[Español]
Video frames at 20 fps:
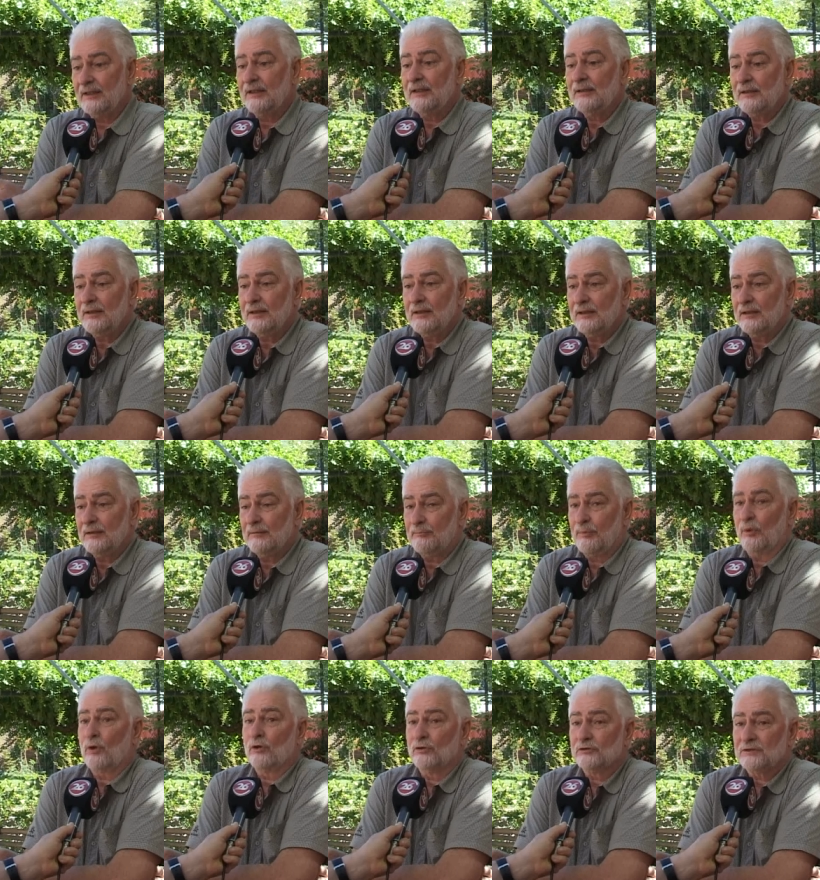y,
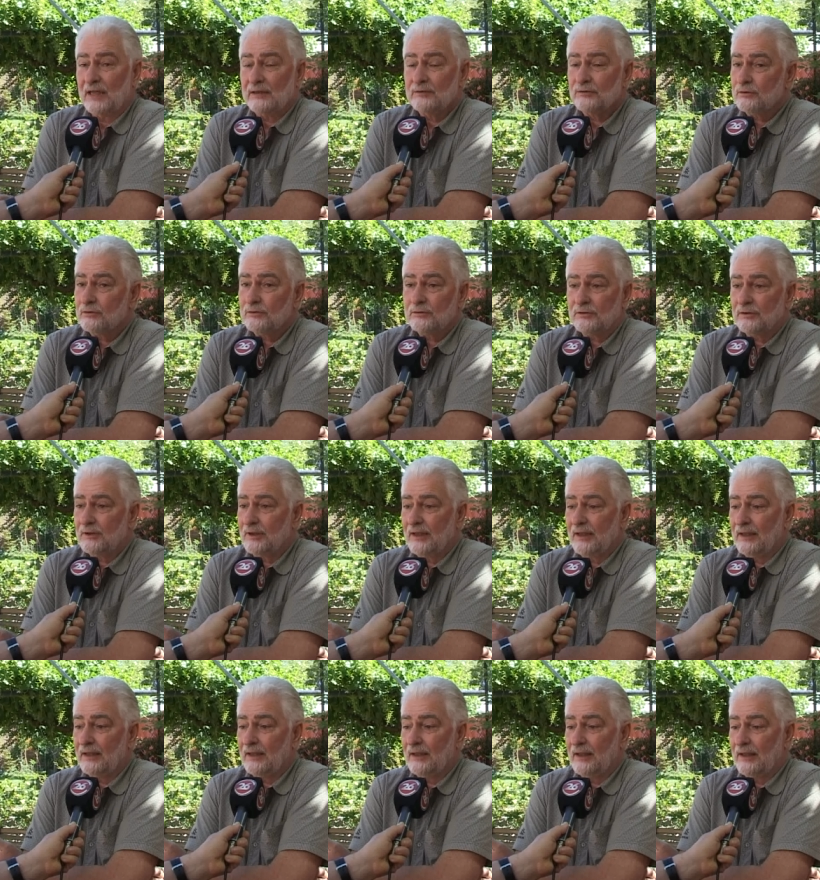por lo tanto
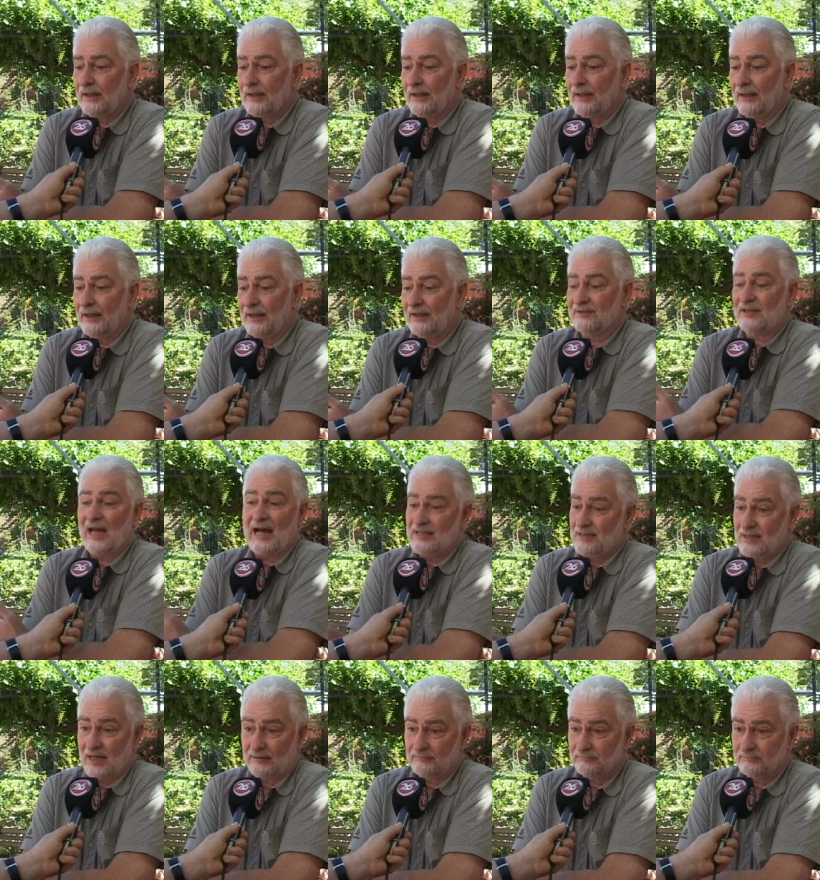eh,
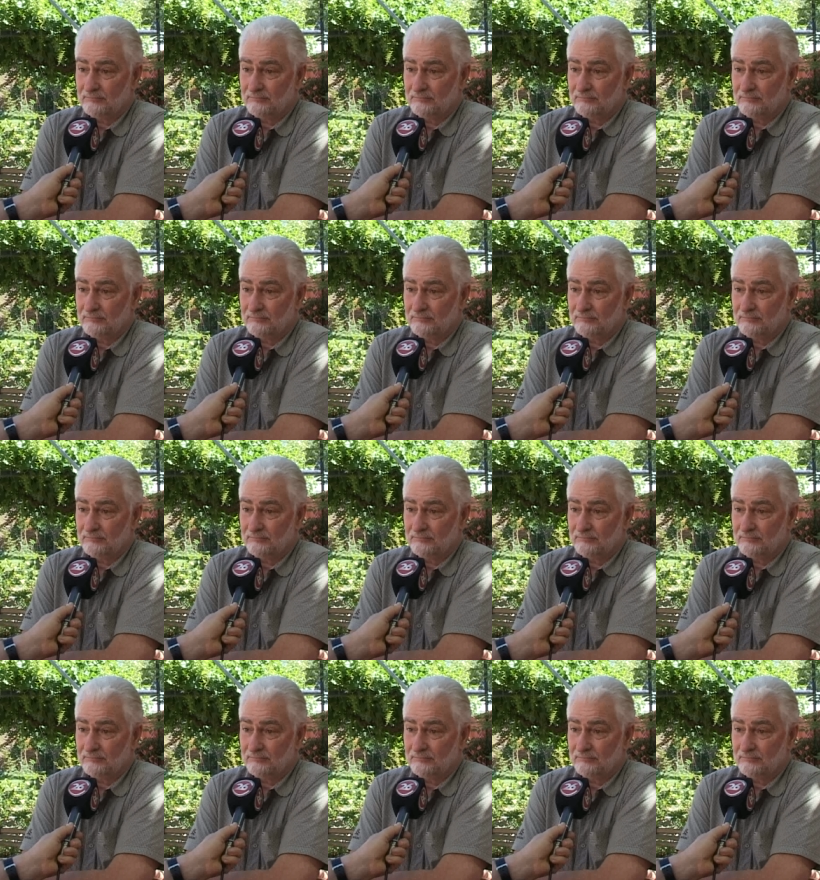estalla.